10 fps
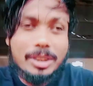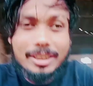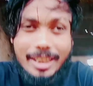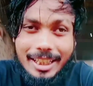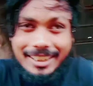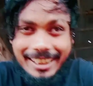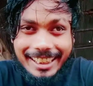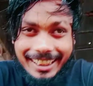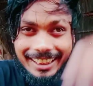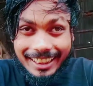বসি সেইখানে
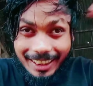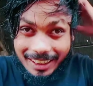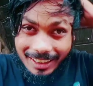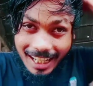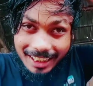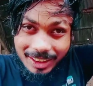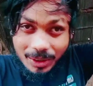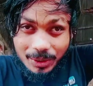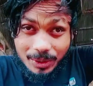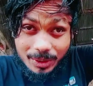সেখানেই
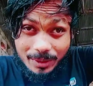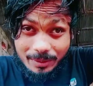হাঁকছে ও